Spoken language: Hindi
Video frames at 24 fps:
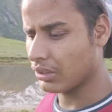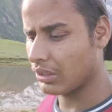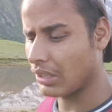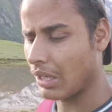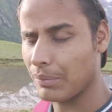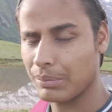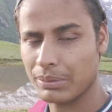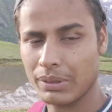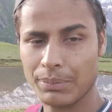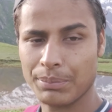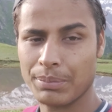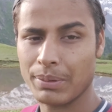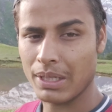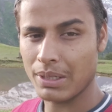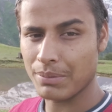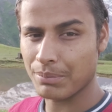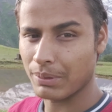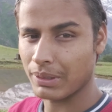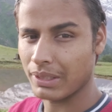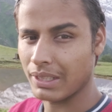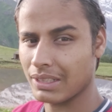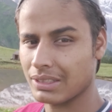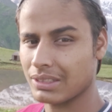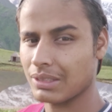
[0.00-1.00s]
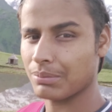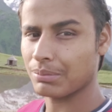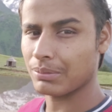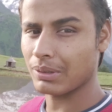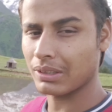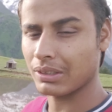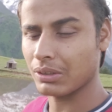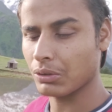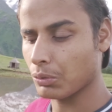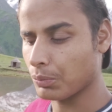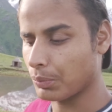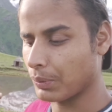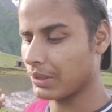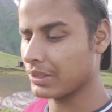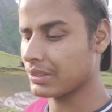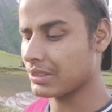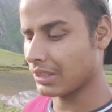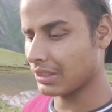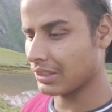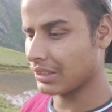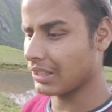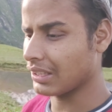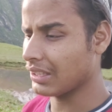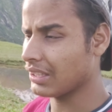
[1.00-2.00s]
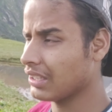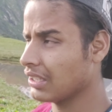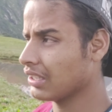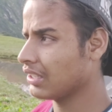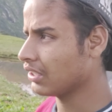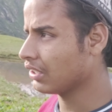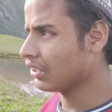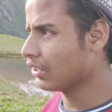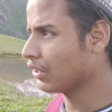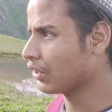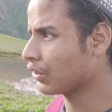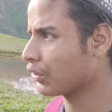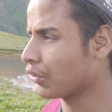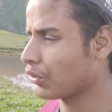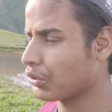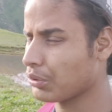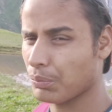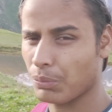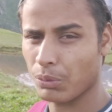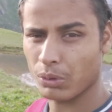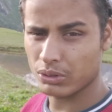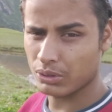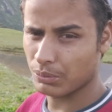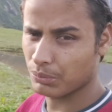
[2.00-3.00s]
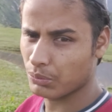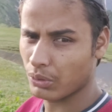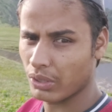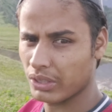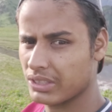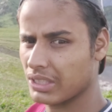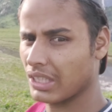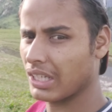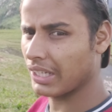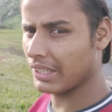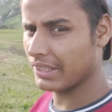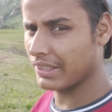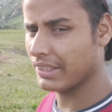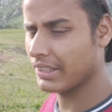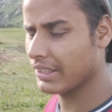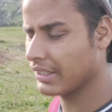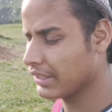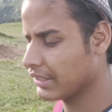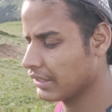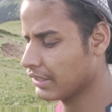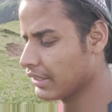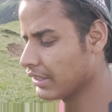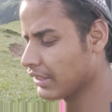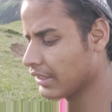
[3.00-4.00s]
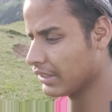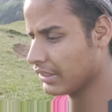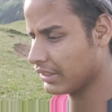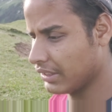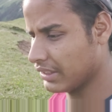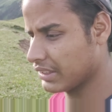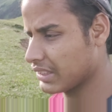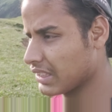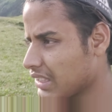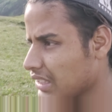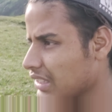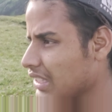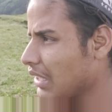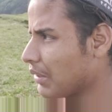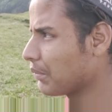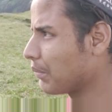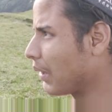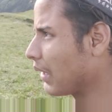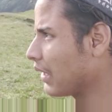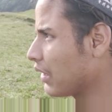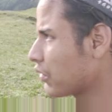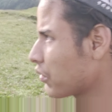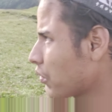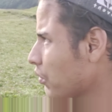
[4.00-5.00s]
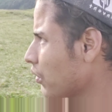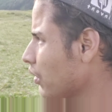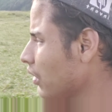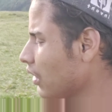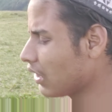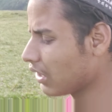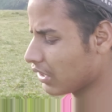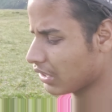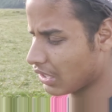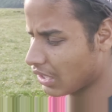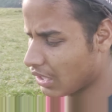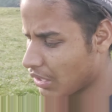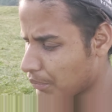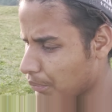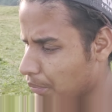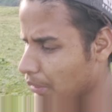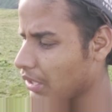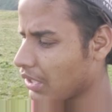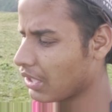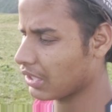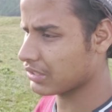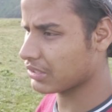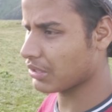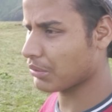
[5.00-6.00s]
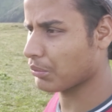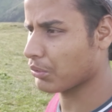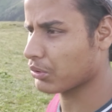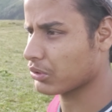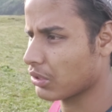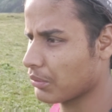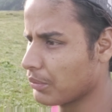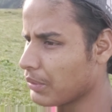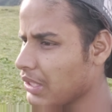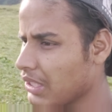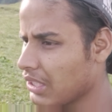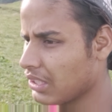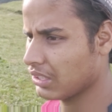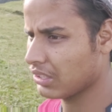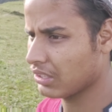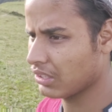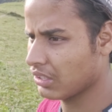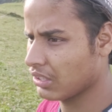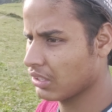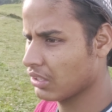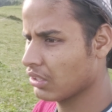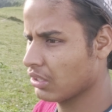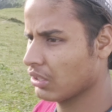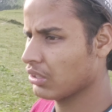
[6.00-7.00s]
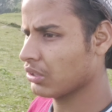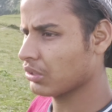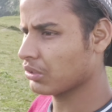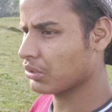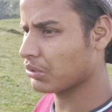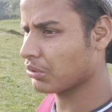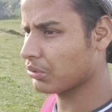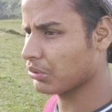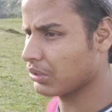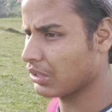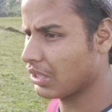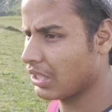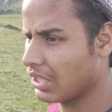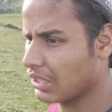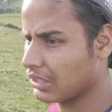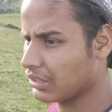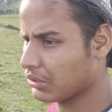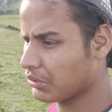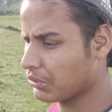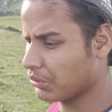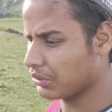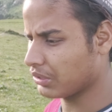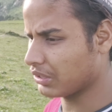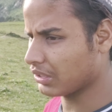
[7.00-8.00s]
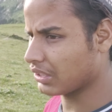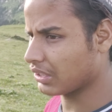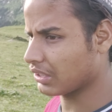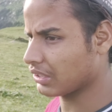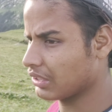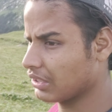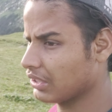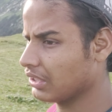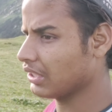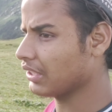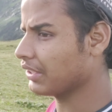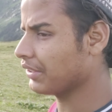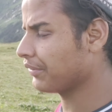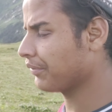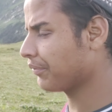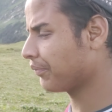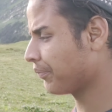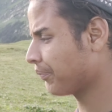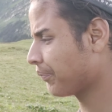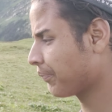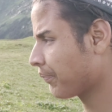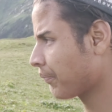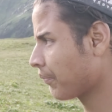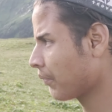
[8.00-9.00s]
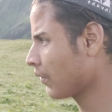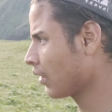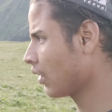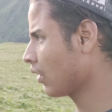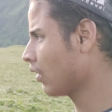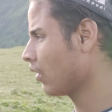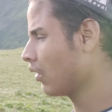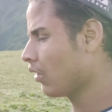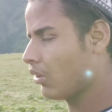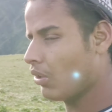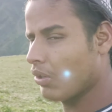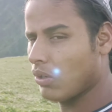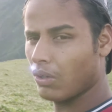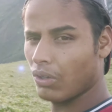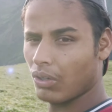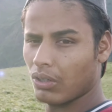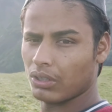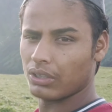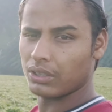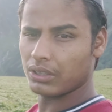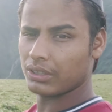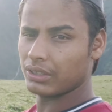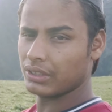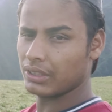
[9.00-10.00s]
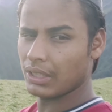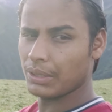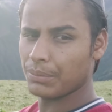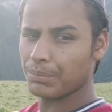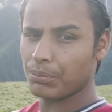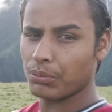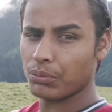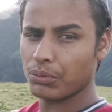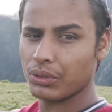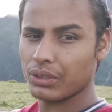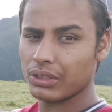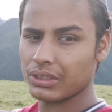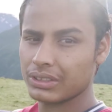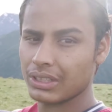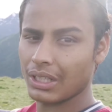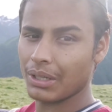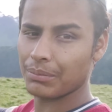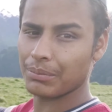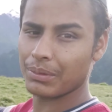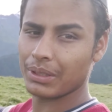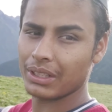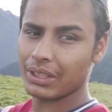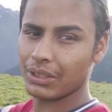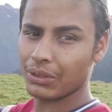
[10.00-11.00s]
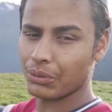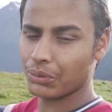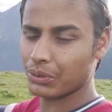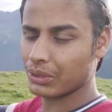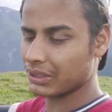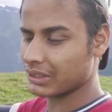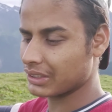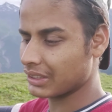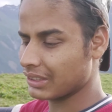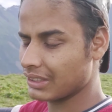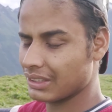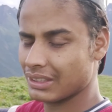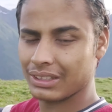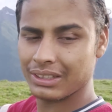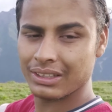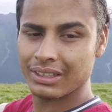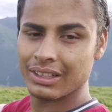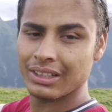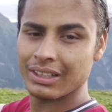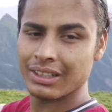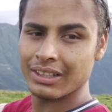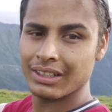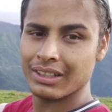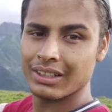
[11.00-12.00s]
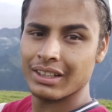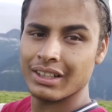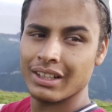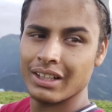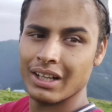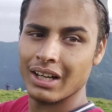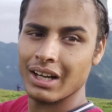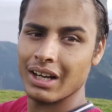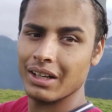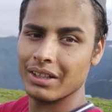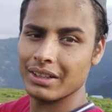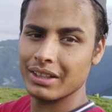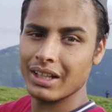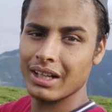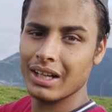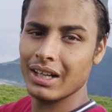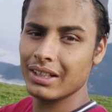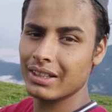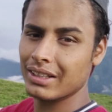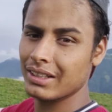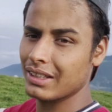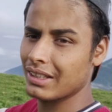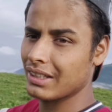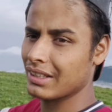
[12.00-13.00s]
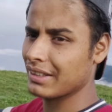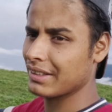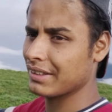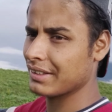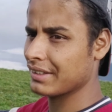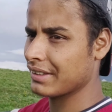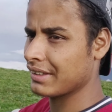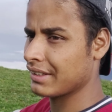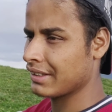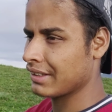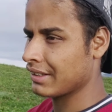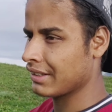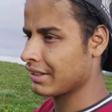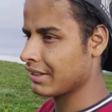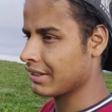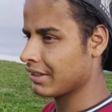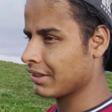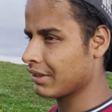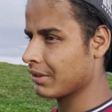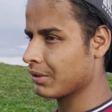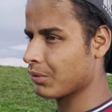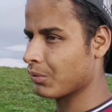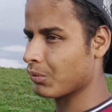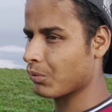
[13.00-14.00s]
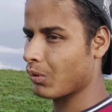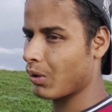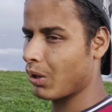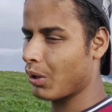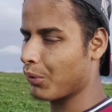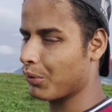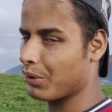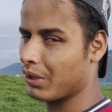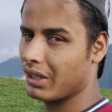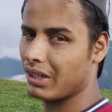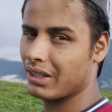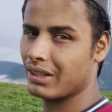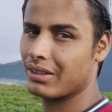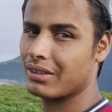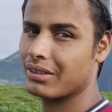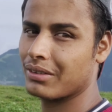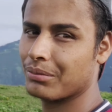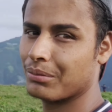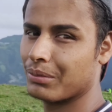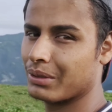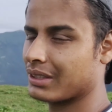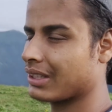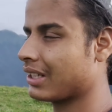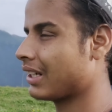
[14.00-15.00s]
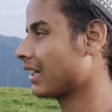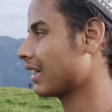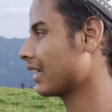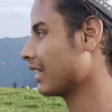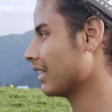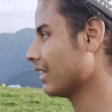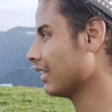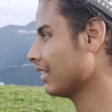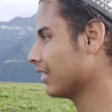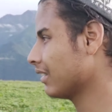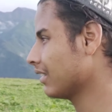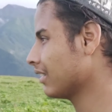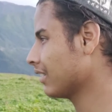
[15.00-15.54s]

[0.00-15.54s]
क्या पता प्लान बन गया सबका कि ऊपर ही चलते हैं क्योंकि मौसम तो अच्छा है ही नीचे की साइड बारिश हो रही है यहाँ बड़ा अच्छा मौसम है तो यहाँ की कोई दिक्कत नहीं है और ये पूरी सामने की लोकेशन यहाँ की वाह यार मज़ा आ गया